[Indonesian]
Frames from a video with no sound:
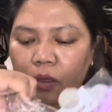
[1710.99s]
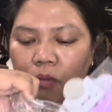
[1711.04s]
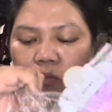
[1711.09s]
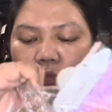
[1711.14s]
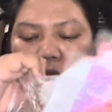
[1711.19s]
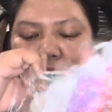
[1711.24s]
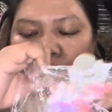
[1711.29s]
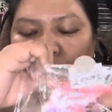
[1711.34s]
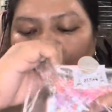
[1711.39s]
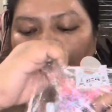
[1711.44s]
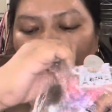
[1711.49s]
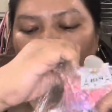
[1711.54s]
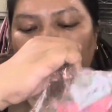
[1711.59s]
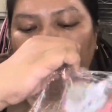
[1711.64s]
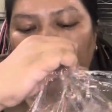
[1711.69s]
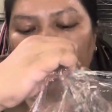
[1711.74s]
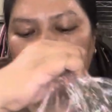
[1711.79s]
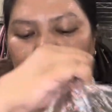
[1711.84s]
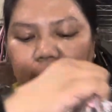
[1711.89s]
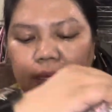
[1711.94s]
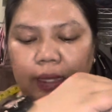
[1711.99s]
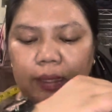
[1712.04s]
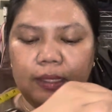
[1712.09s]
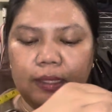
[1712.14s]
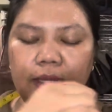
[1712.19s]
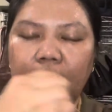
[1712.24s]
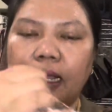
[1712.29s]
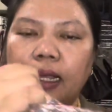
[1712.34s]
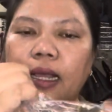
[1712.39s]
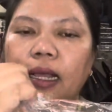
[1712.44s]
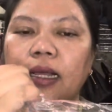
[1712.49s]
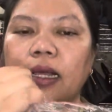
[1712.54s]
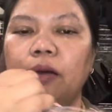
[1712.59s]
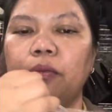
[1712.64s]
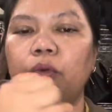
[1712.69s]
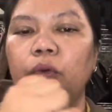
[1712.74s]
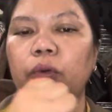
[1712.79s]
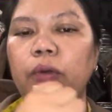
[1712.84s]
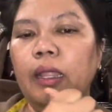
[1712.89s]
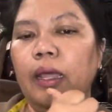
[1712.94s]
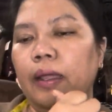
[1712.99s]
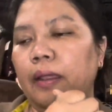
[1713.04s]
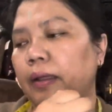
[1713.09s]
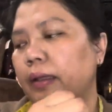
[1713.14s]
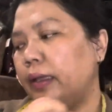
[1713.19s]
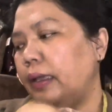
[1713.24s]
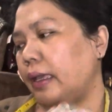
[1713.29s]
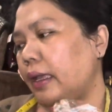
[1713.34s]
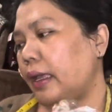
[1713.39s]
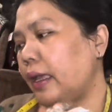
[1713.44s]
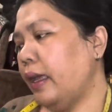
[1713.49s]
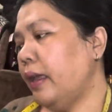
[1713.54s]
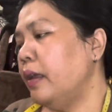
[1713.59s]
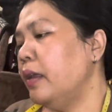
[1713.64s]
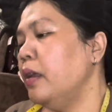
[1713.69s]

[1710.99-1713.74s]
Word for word: mau jual lagi terserah kakak bunda ya